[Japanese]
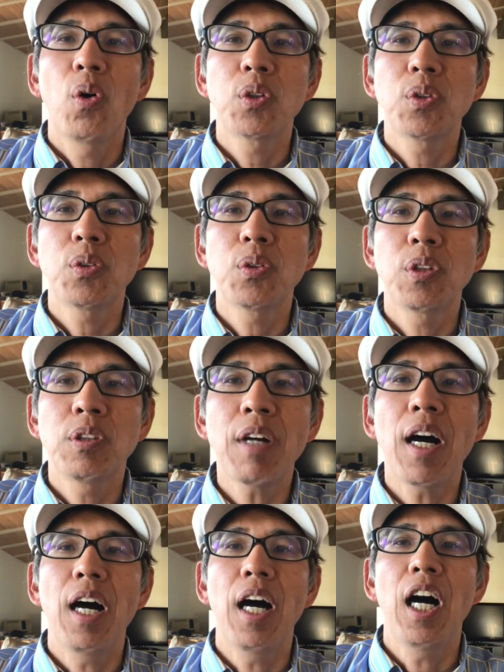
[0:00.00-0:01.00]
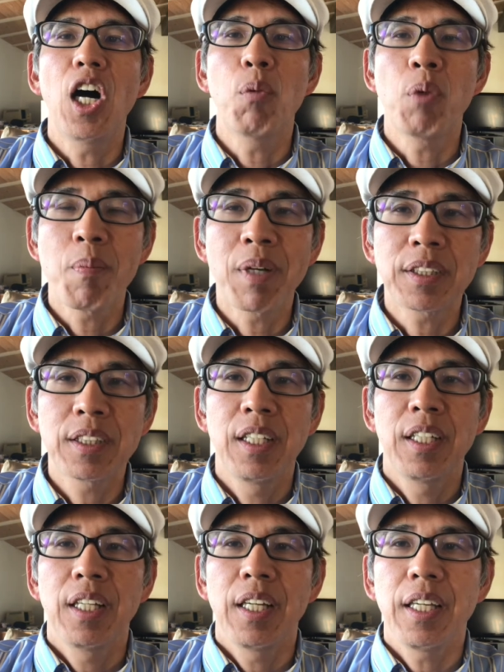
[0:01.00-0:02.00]
いうふうには思います。
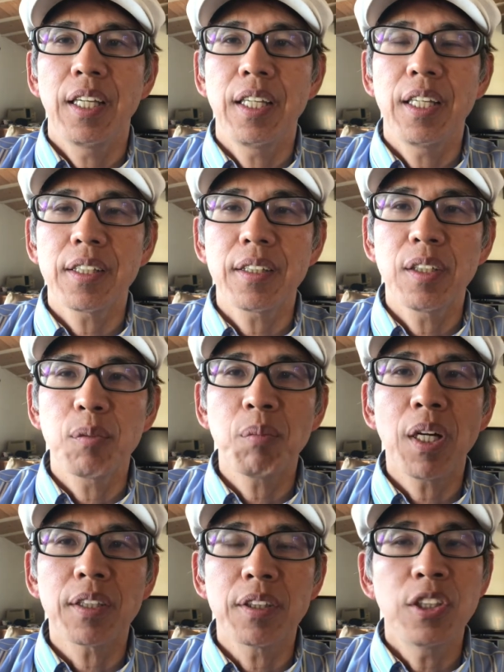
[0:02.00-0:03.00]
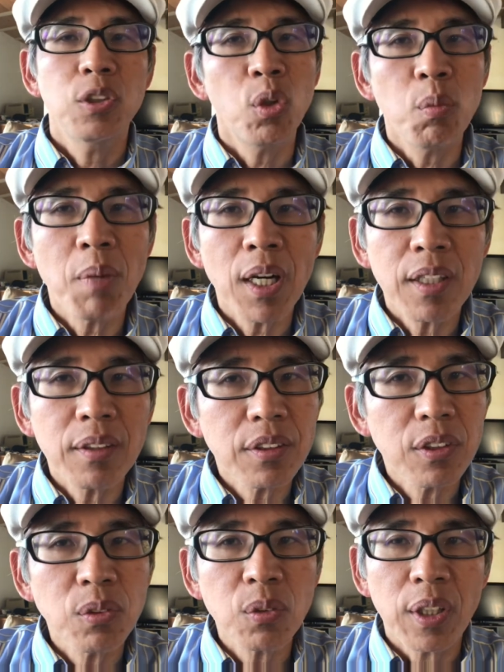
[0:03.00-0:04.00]
えまあ、日本版っ
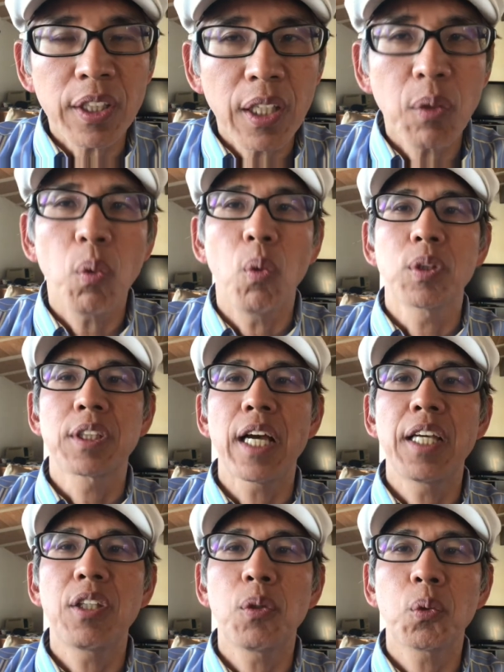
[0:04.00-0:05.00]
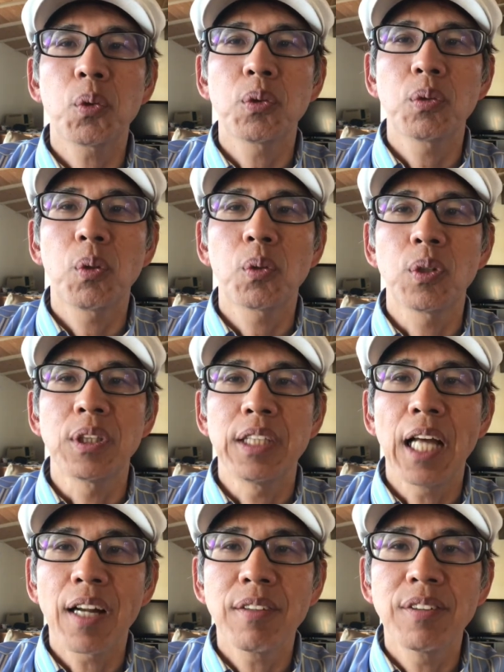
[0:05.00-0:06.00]
ていうのは結構最強ということに
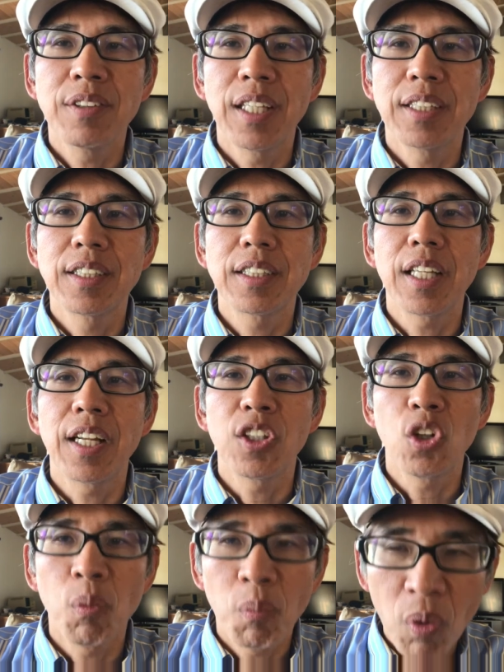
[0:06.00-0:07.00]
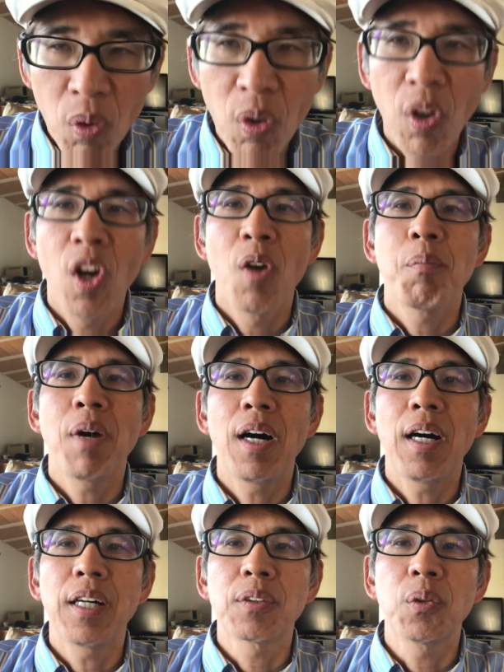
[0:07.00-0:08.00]
なるんですけれども、ま
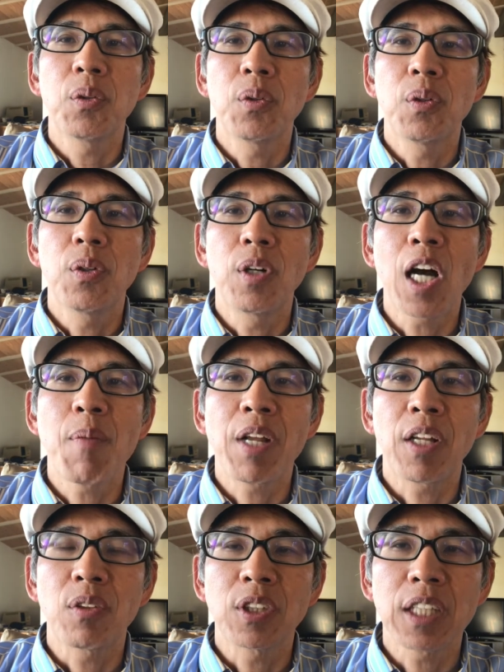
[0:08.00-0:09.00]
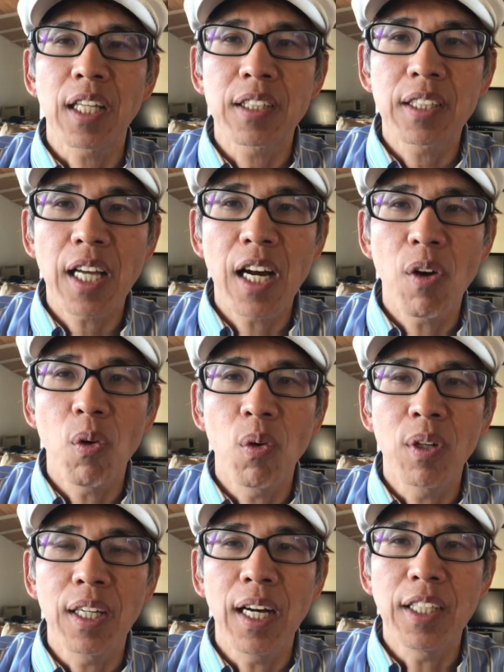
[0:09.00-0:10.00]
あ、あのカメラのシャッター
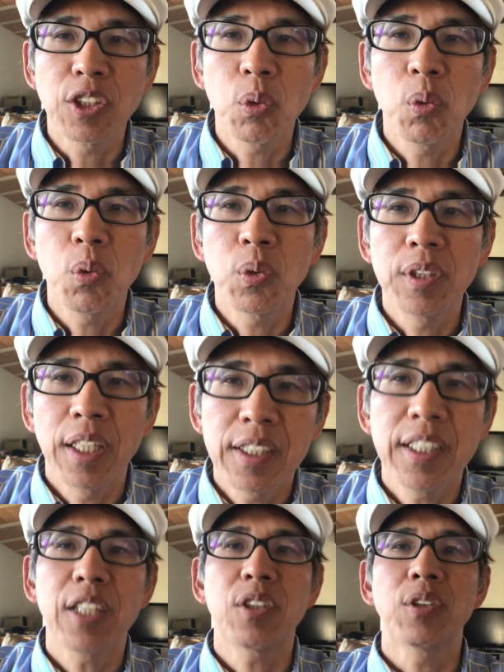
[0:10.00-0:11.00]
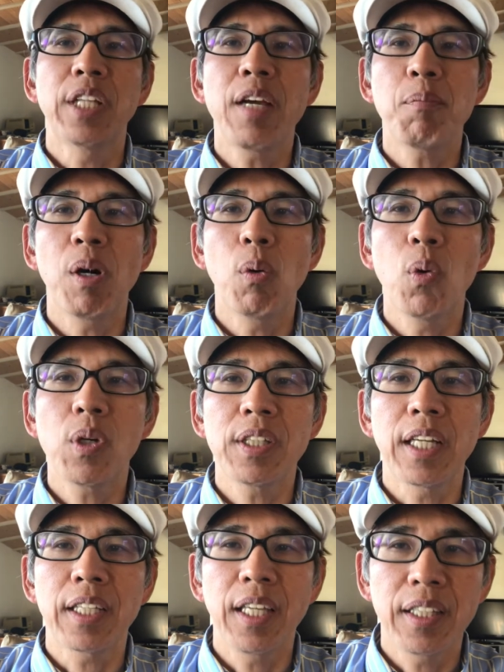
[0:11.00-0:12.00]
音が消音できないというね、ま大き
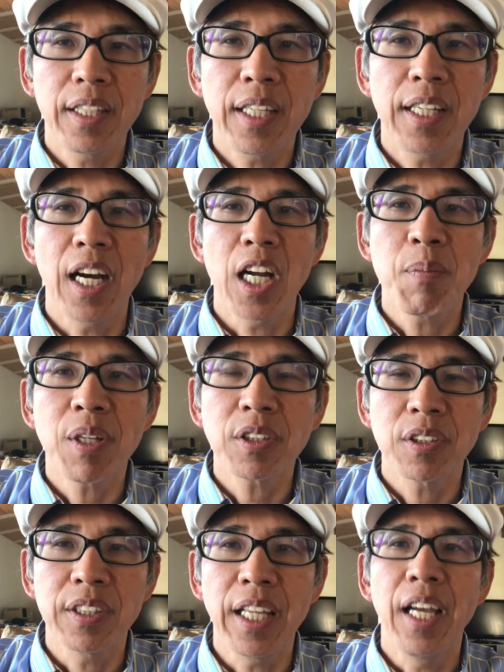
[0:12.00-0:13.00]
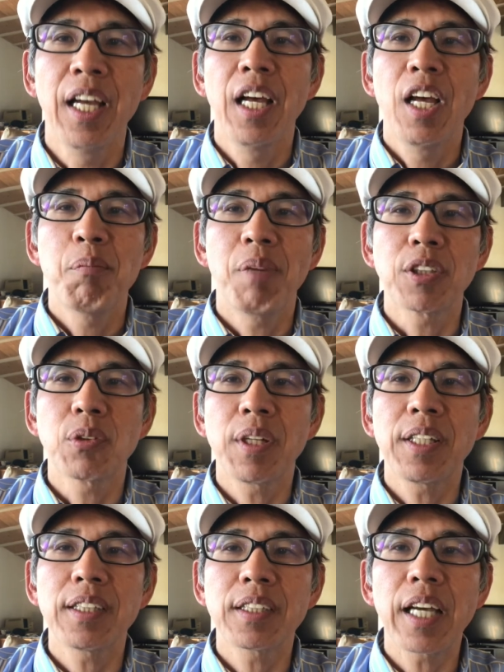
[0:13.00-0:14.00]
な欠点がありますんで、まそ
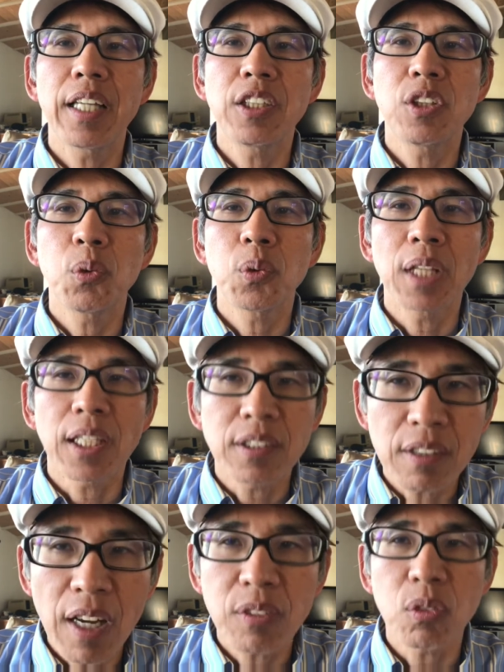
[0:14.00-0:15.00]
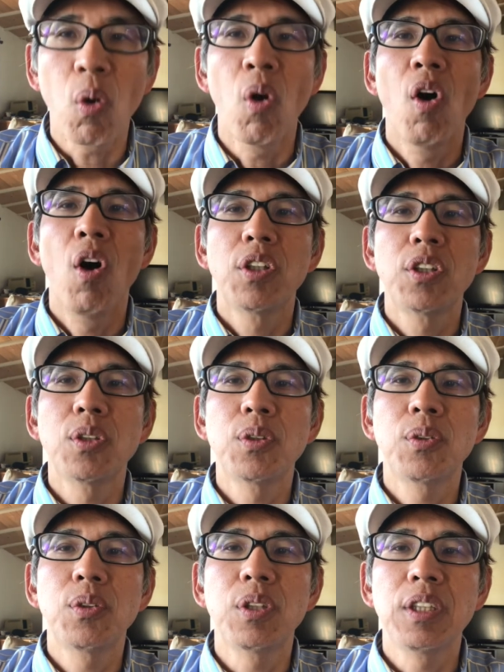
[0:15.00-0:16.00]
れで最強脱落と。いう
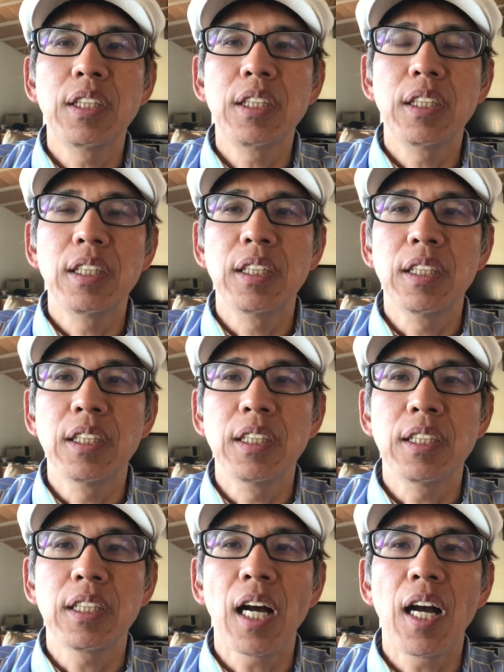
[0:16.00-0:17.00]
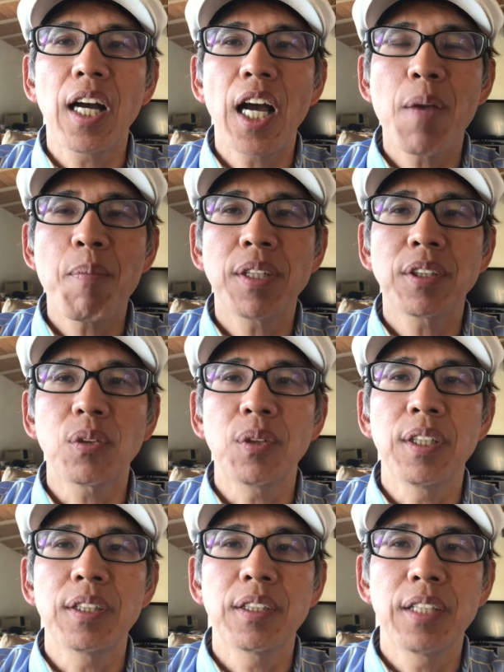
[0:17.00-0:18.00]
ふうに考えますと
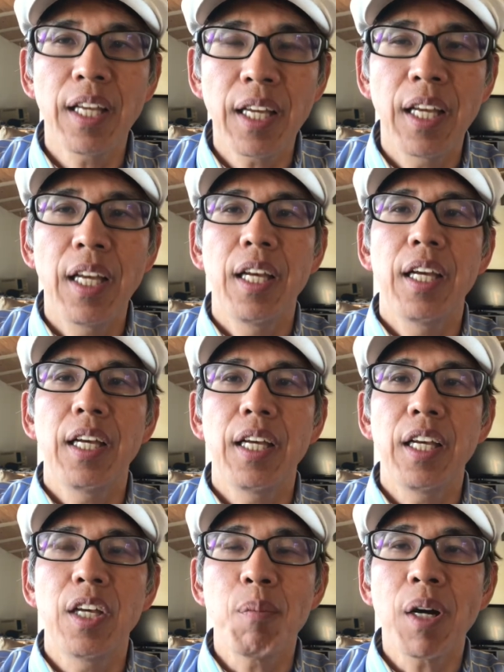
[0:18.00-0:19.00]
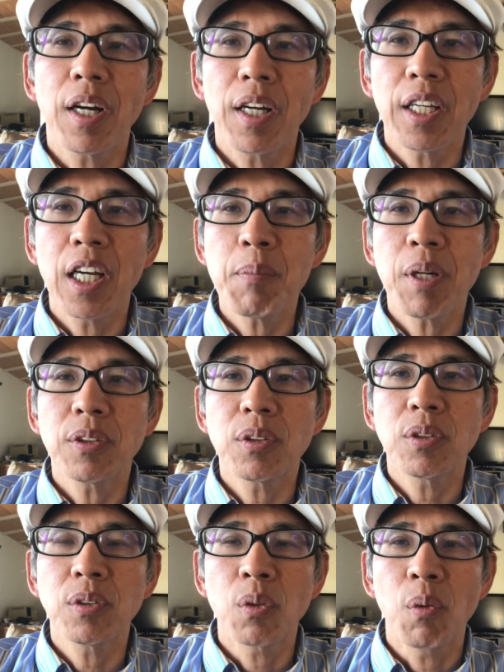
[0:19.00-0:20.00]
ですね、えー、まあ、海外版
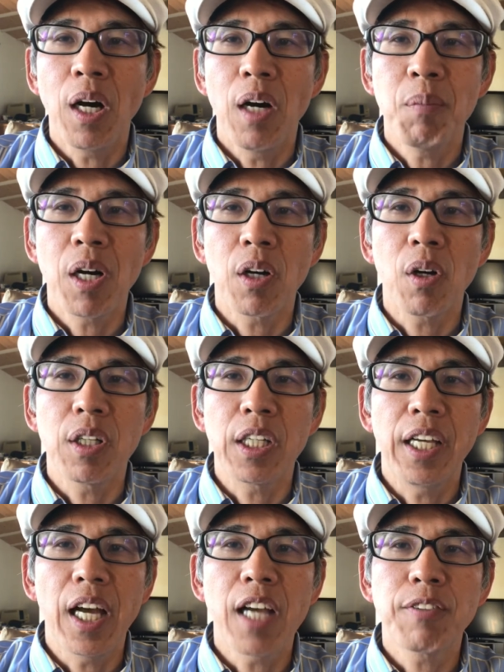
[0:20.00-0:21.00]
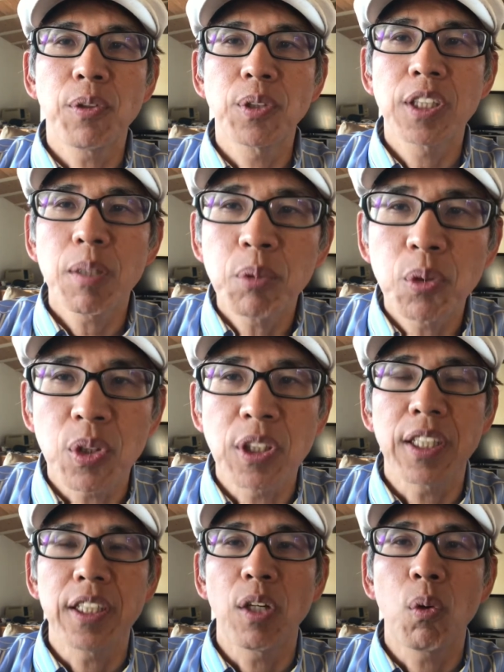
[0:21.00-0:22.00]
というのは、まあ、iPhone7 と
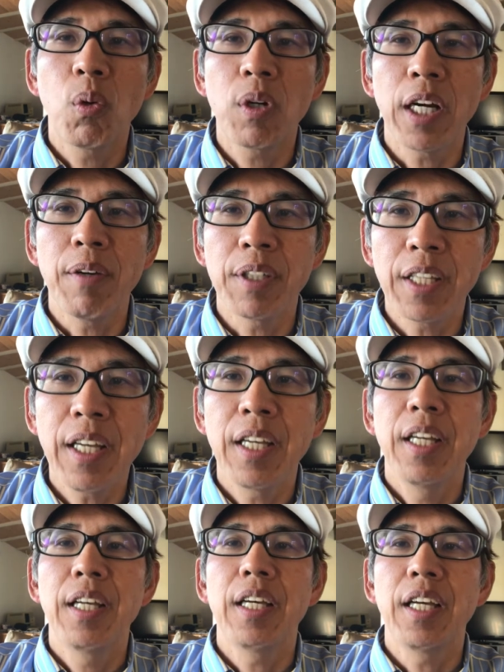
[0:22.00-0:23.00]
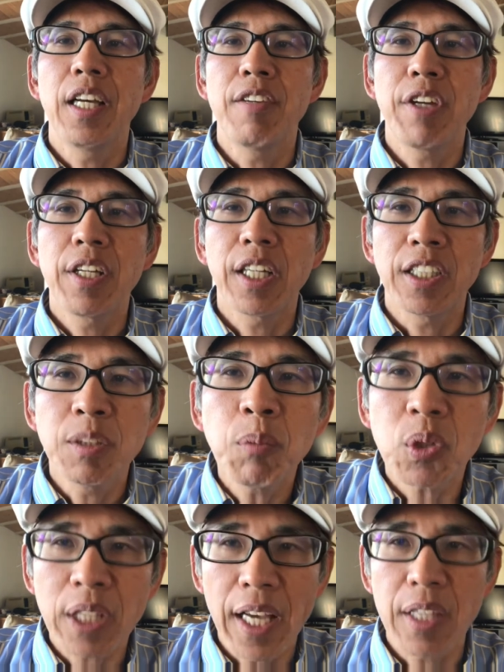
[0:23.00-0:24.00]
違って今回はね、えフェリカに
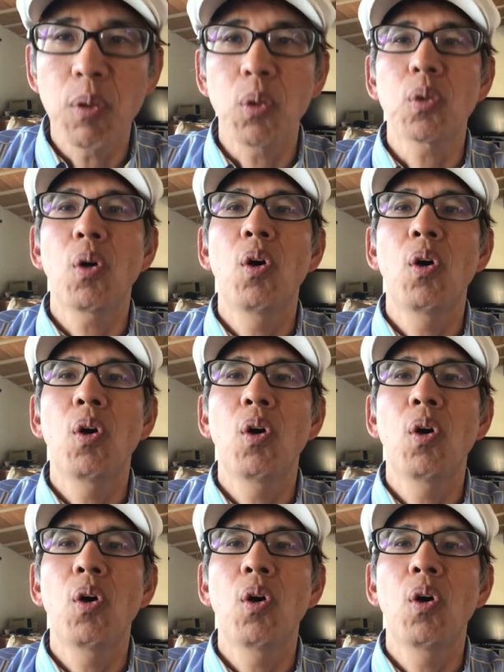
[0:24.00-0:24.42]
も対応